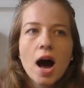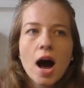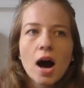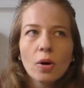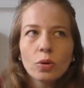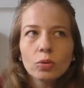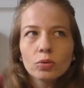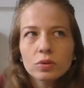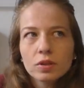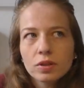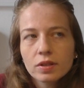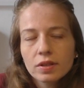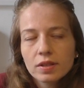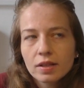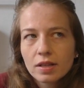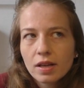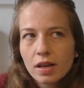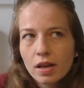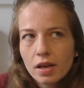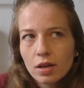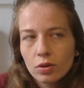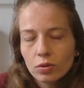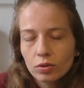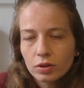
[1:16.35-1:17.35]

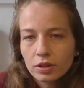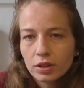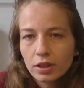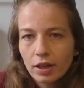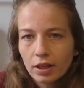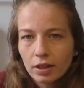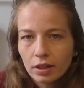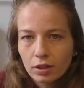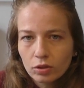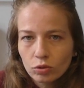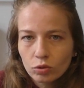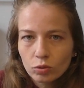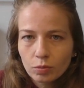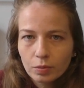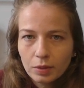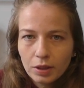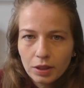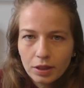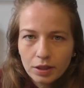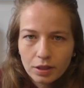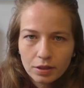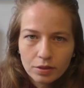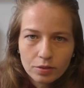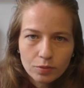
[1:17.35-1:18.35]
Aussehen und die
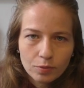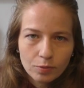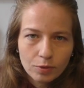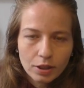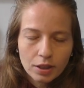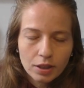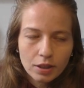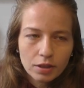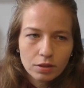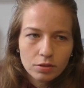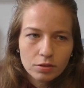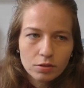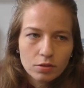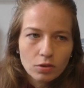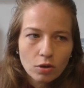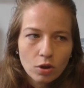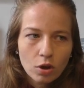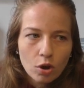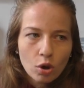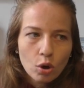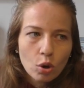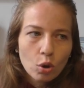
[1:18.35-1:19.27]
Anatomie des Pferdes